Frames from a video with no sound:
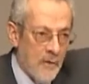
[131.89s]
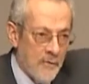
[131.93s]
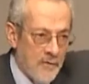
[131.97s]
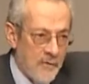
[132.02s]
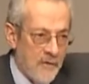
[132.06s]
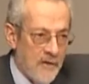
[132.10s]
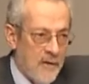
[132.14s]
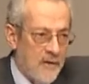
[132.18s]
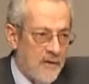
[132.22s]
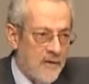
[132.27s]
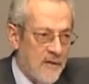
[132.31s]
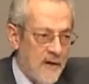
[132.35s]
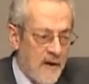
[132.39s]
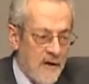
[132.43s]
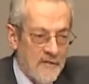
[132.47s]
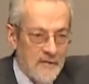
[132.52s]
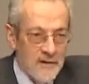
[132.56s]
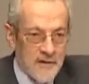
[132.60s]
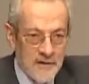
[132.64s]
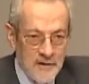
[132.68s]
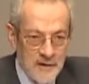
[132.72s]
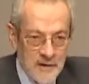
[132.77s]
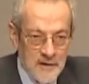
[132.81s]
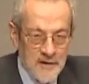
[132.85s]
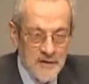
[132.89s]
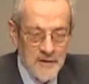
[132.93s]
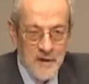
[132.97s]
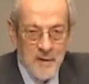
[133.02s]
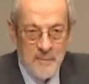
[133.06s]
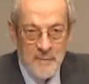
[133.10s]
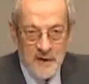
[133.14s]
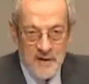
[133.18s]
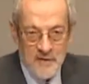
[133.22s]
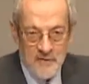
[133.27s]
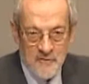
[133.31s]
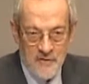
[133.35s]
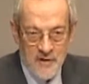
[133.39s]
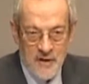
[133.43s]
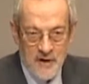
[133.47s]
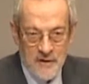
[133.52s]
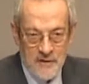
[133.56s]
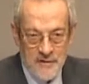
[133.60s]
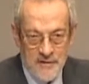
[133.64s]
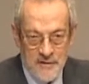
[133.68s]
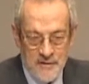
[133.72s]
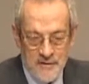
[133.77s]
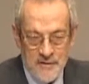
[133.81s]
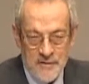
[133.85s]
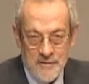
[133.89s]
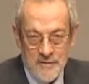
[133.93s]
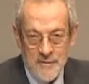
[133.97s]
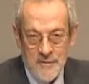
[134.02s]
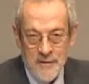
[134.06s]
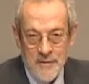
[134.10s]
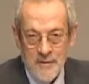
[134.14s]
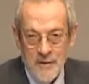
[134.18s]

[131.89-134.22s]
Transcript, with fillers: しかし将来を見てみると